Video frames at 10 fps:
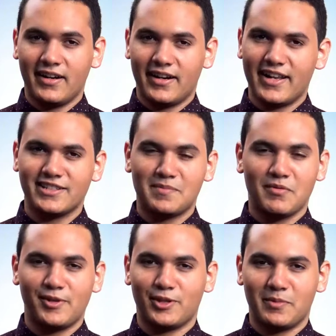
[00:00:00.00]
Gracias
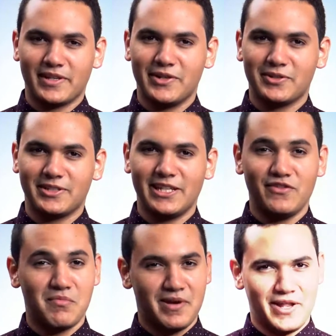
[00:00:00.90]
por ver nuestros videos
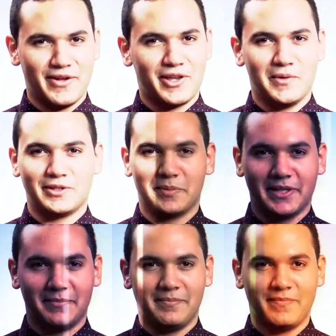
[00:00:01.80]
y bienvenido aquí en Top
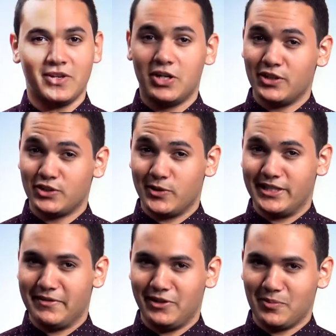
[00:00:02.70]
10.
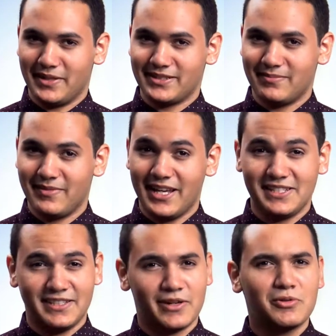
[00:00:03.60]
Soy David López
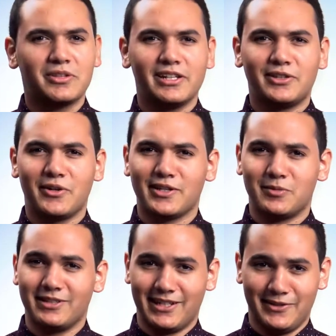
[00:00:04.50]
y si te gusta la historia
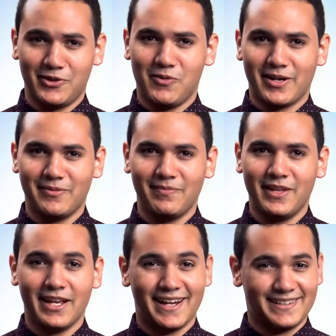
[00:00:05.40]
sobre el talento cubano
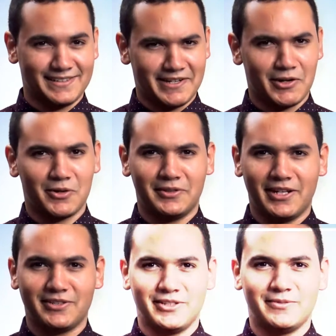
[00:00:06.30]
que te traigo a
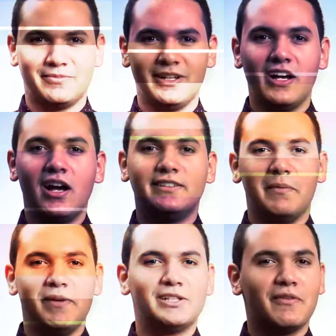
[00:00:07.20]
continuación, te
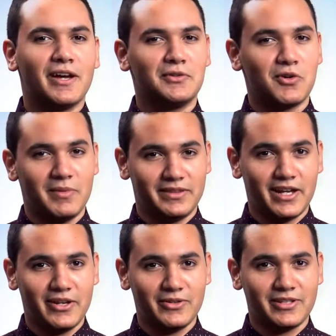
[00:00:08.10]
invito a dejar tus
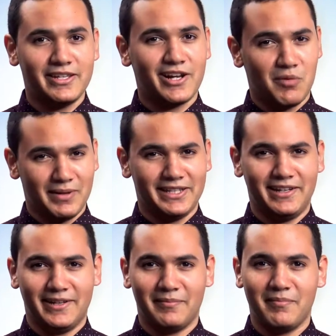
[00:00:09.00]
comentarios y a
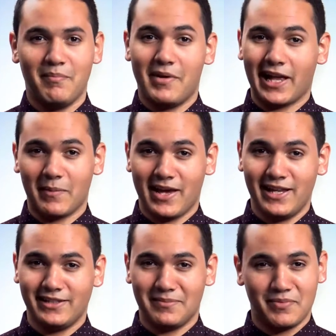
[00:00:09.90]
compartirla para que más
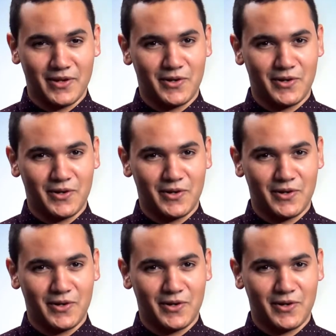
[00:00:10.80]
gente pueda